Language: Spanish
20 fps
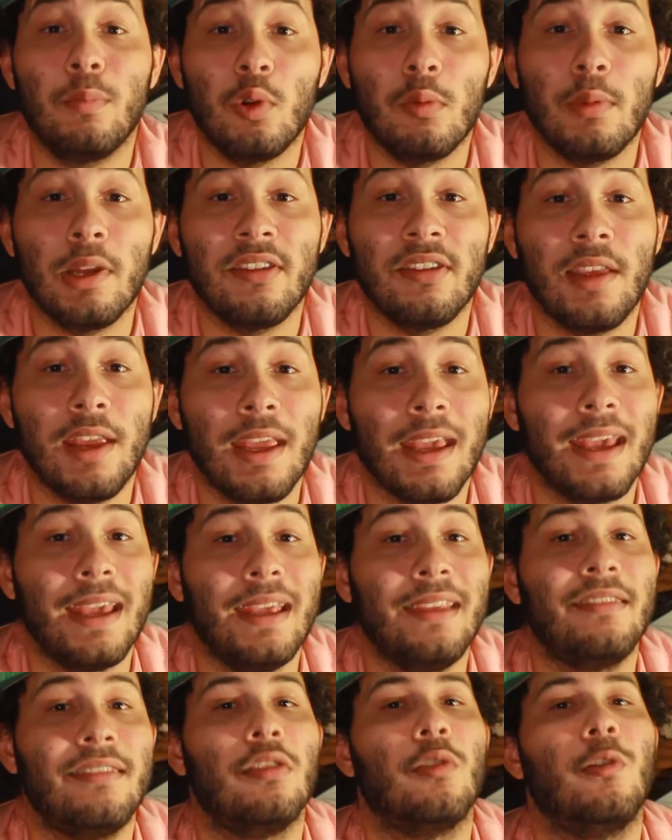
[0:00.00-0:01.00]
El tip número
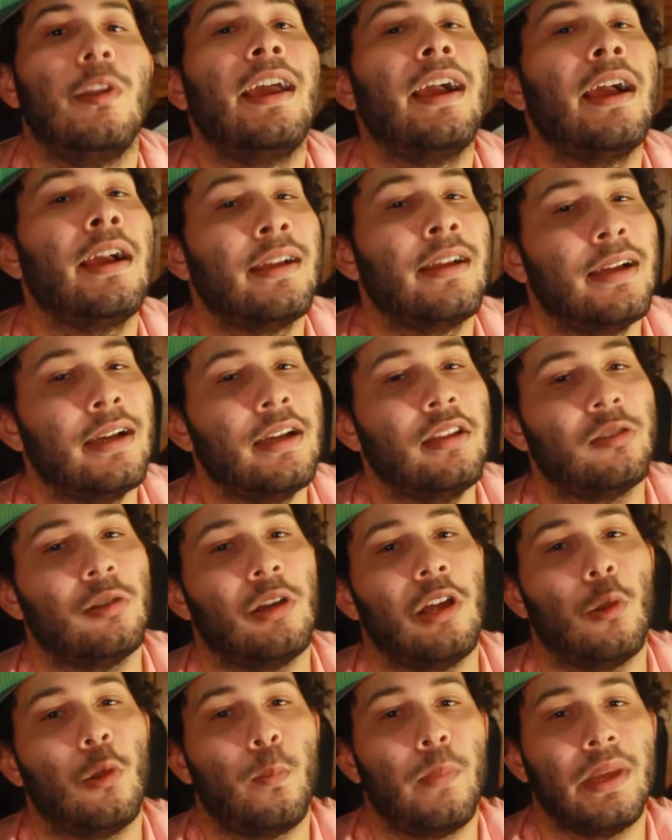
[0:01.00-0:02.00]
6 es no le hagas
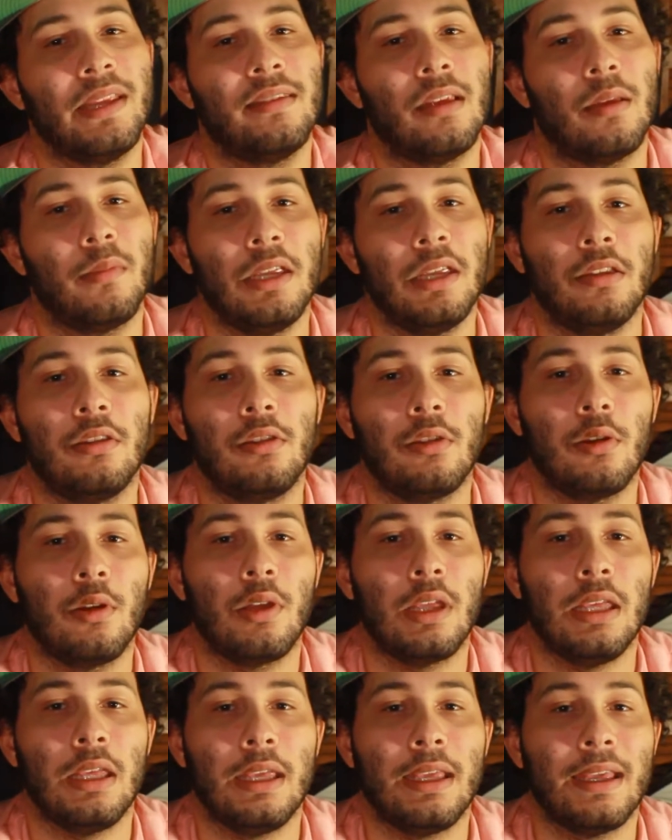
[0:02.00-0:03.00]
caso a los
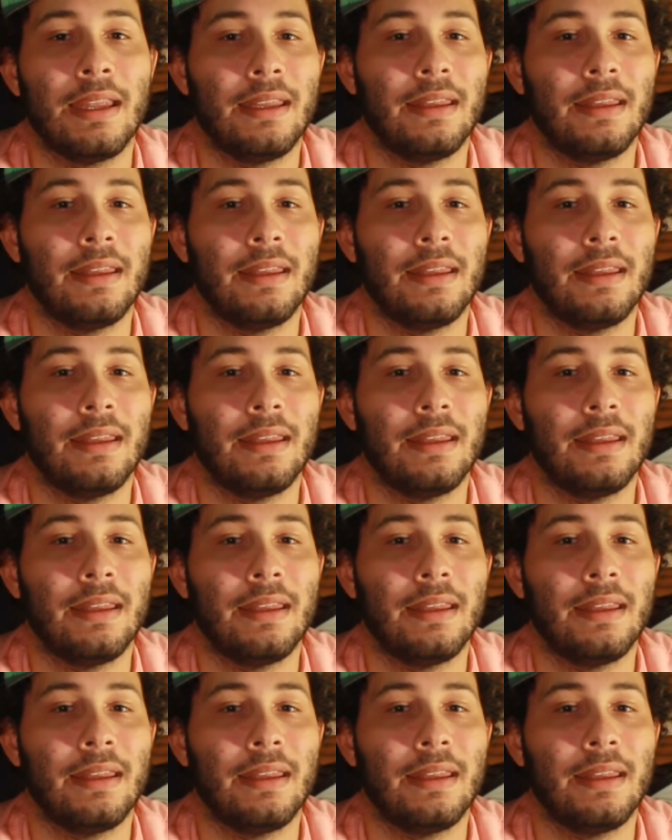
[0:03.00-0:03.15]
pensamientos